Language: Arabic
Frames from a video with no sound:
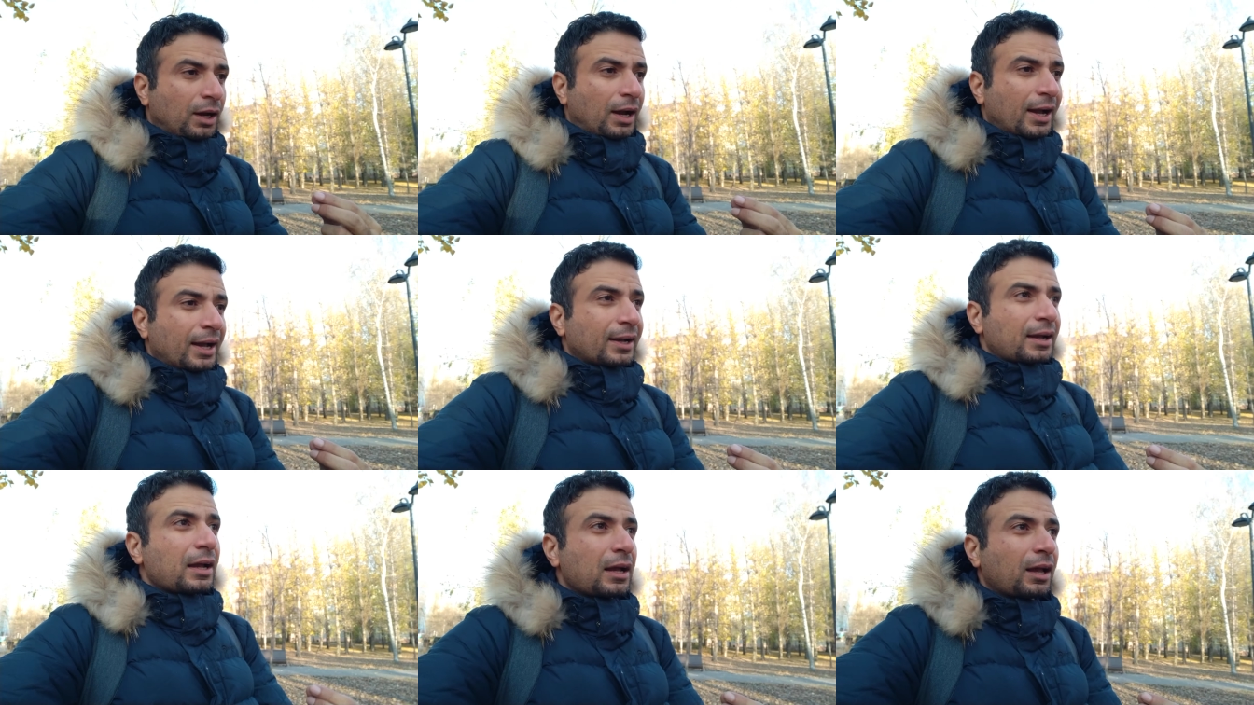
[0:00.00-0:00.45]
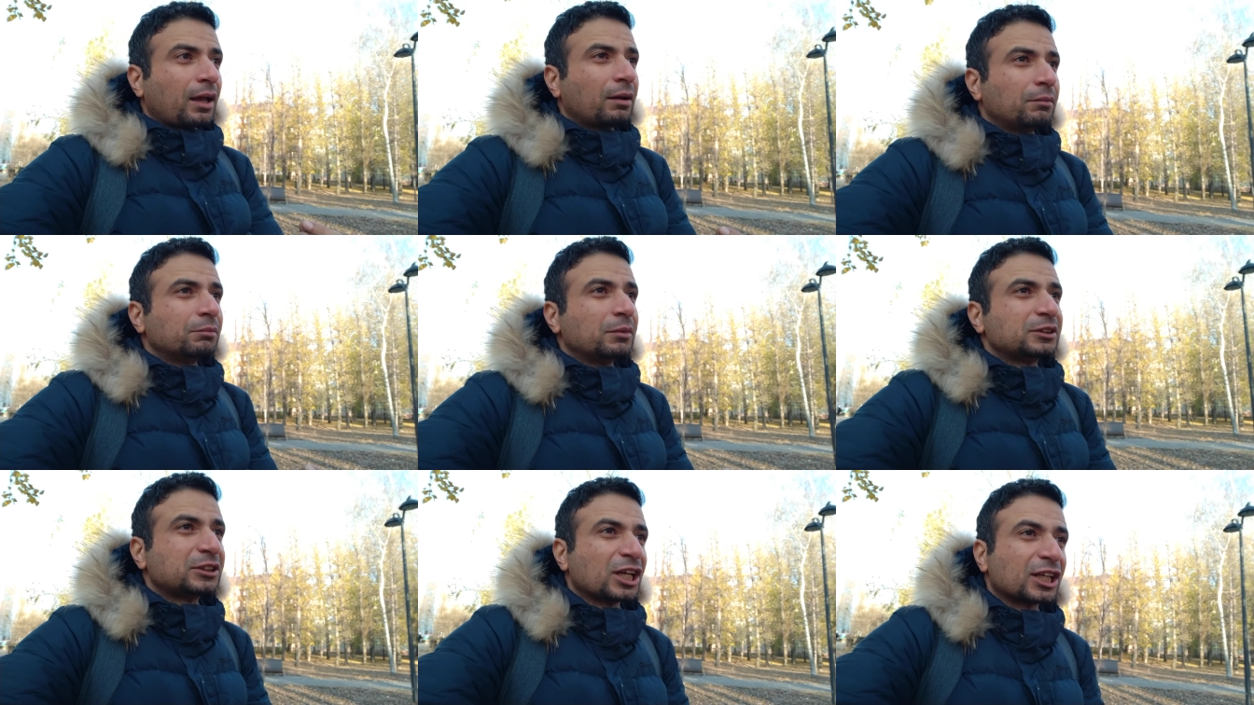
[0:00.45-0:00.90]
حاجه
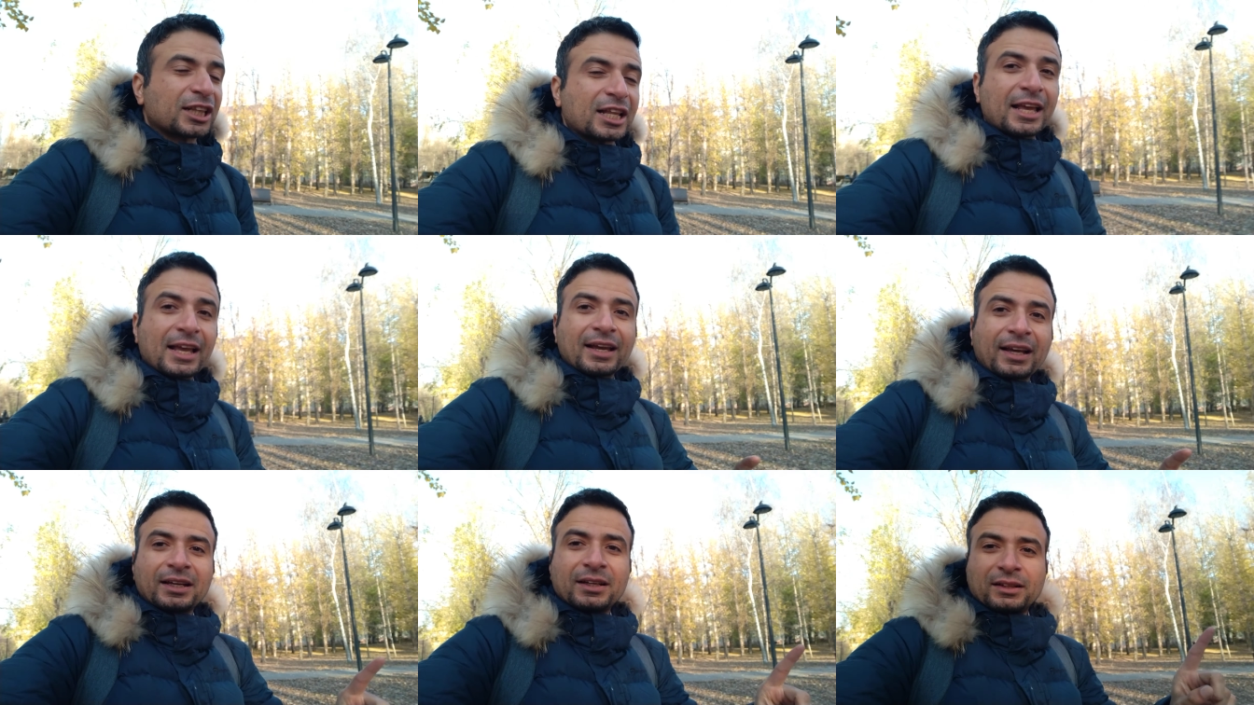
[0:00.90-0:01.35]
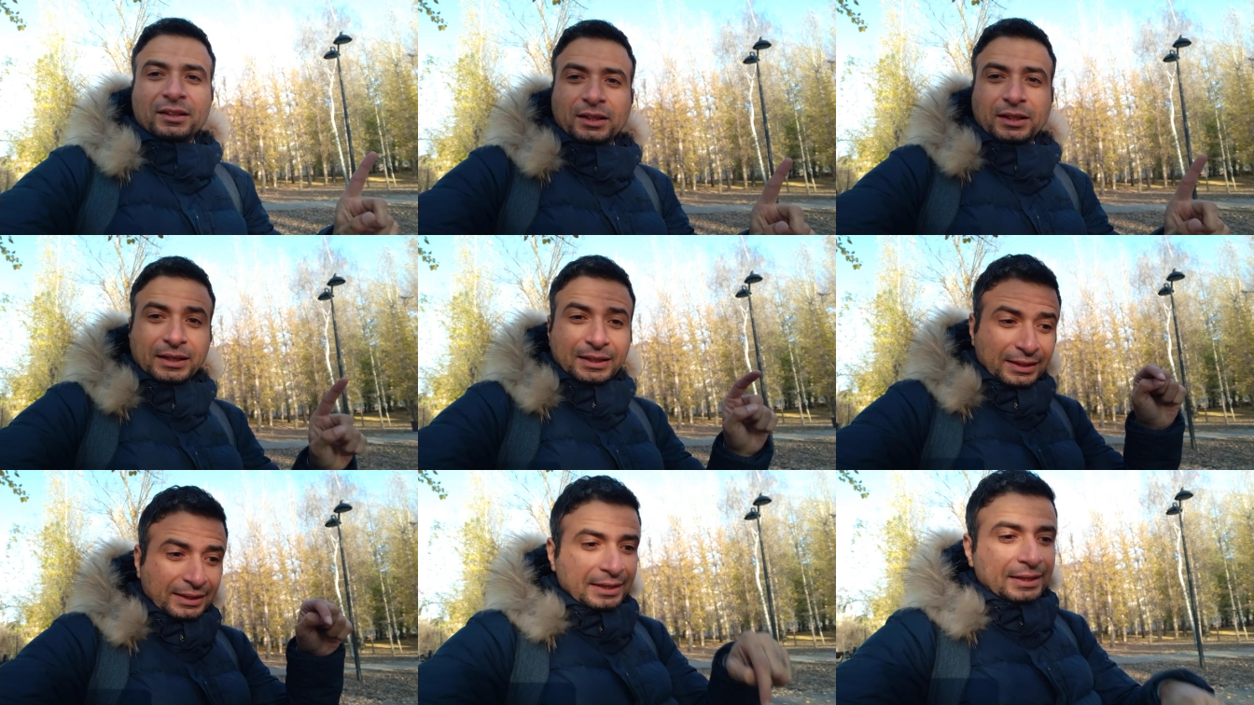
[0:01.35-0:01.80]
مش هتلاقيها
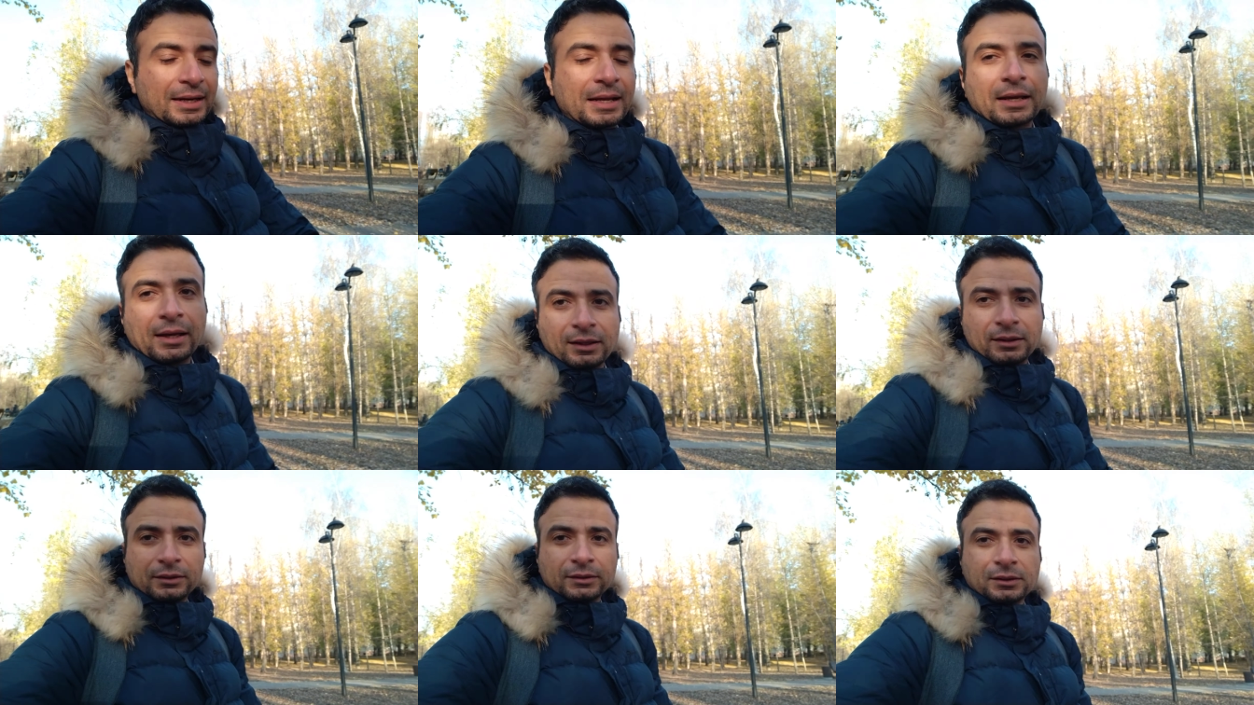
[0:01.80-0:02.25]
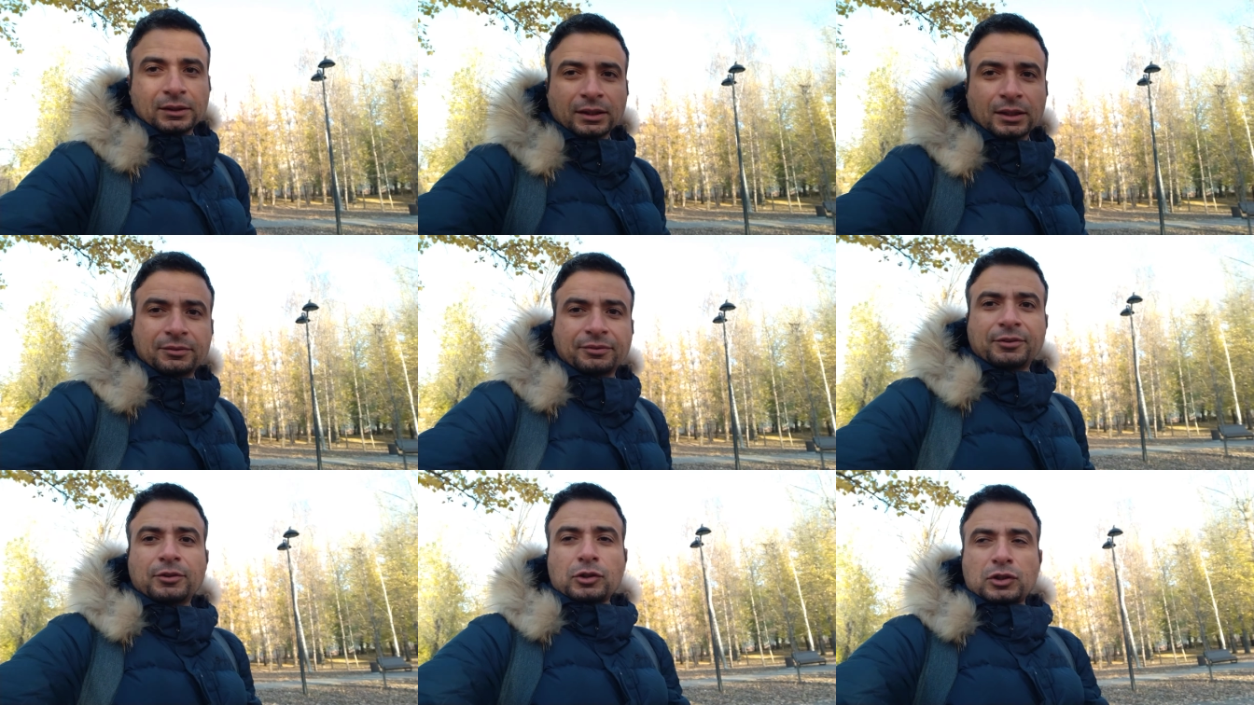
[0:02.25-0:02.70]
غير هنا
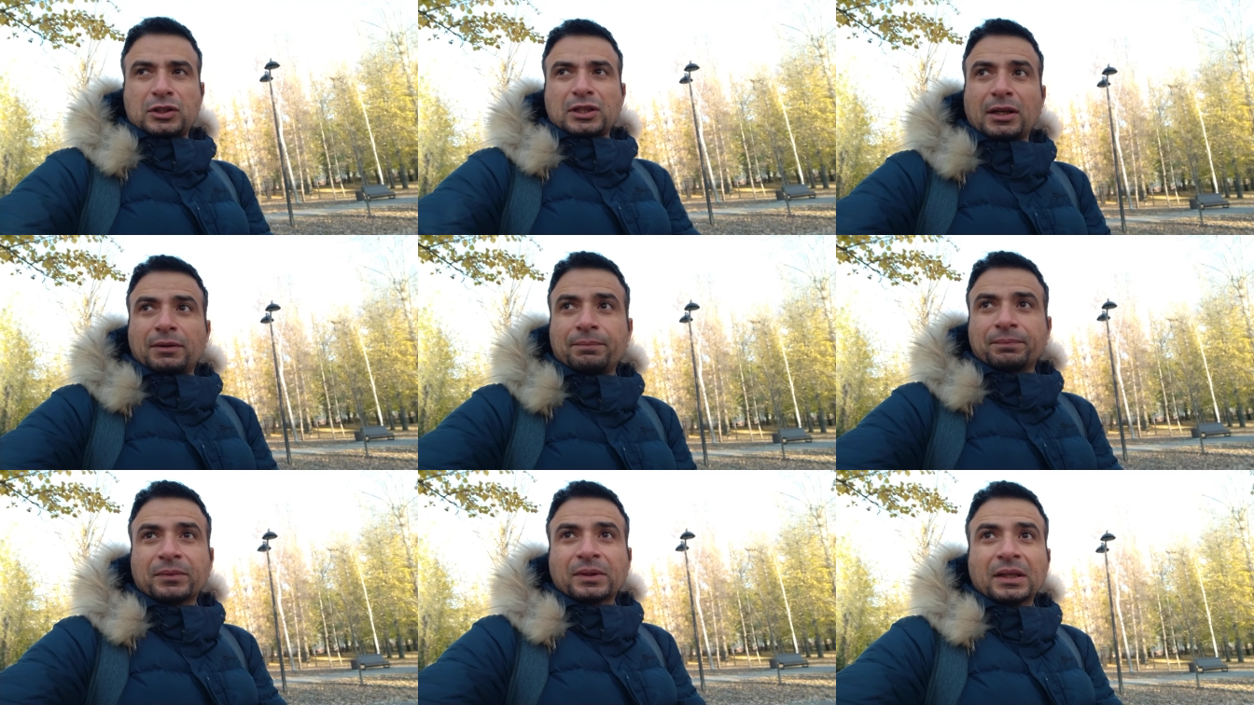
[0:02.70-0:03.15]
غير في روسيا